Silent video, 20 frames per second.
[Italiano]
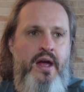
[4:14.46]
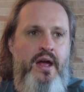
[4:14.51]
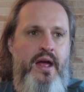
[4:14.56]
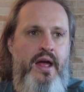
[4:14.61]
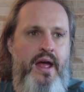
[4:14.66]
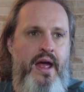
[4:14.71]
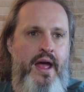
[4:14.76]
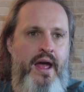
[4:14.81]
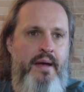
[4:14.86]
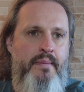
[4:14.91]

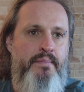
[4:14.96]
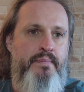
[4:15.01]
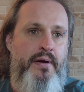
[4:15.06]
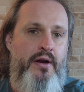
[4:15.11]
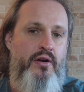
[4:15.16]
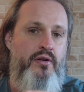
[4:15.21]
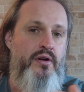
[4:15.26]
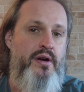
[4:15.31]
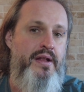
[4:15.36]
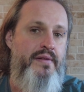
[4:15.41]
eh,
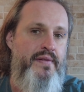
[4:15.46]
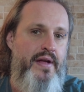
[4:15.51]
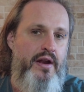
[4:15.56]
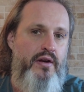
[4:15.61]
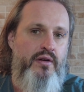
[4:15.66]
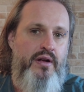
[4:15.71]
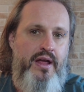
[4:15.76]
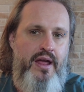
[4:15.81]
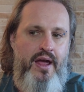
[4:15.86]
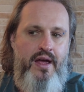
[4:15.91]
però non è
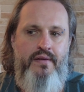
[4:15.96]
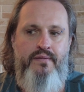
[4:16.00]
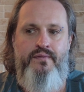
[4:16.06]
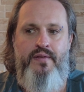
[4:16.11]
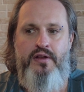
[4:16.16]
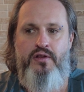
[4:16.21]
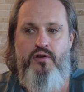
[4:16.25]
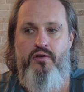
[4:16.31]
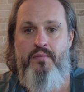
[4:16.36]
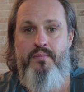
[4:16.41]
vero che
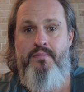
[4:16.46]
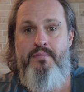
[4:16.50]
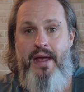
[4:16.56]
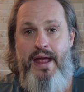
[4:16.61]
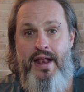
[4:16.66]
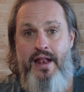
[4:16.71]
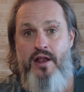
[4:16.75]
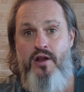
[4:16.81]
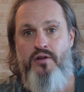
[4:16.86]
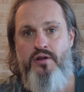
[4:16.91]
vedono
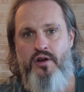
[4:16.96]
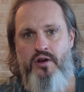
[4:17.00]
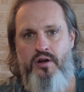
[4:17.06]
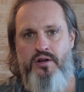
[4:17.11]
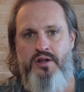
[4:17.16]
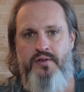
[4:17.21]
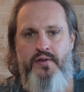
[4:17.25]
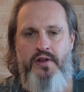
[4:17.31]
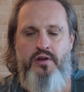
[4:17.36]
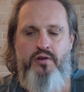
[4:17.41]
meglio di
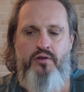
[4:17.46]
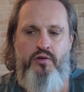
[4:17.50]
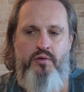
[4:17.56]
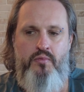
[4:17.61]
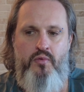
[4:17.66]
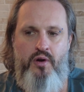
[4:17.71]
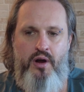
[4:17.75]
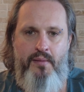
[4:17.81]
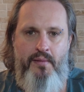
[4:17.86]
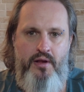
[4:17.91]
notte, vedono
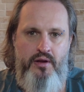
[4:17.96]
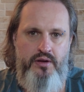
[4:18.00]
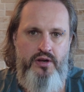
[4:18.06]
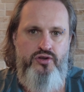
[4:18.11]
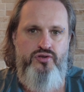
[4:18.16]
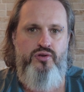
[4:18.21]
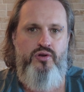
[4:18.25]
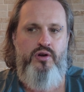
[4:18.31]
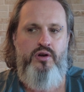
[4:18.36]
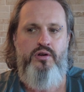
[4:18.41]
comunque meglio di
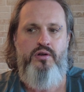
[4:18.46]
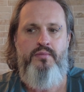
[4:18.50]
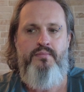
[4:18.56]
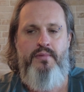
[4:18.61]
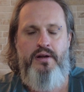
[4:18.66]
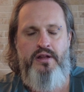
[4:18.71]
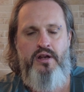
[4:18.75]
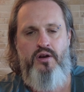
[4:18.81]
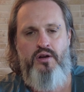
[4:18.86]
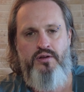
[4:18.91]
giorno,
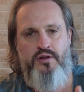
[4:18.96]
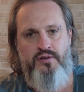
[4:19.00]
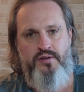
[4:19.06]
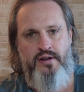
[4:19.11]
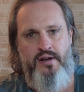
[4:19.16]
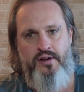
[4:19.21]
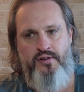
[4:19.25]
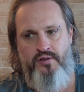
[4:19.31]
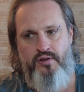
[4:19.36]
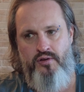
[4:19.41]
ma di notte si
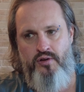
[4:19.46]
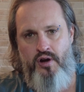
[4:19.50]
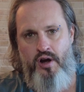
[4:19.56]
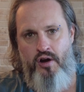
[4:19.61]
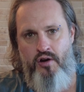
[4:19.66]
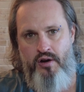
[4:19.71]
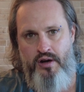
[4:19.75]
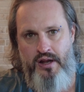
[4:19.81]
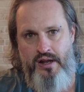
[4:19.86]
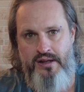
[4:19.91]
riescono a
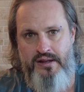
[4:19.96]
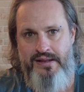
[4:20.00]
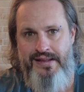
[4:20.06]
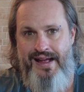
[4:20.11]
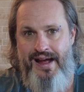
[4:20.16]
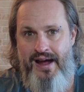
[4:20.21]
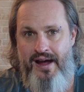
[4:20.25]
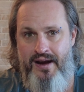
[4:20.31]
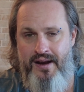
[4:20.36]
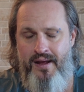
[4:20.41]

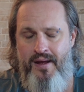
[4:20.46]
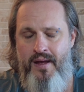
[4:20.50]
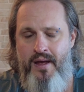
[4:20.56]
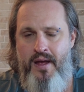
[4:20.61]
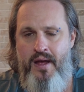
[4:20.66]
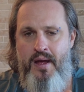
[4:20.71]
orientare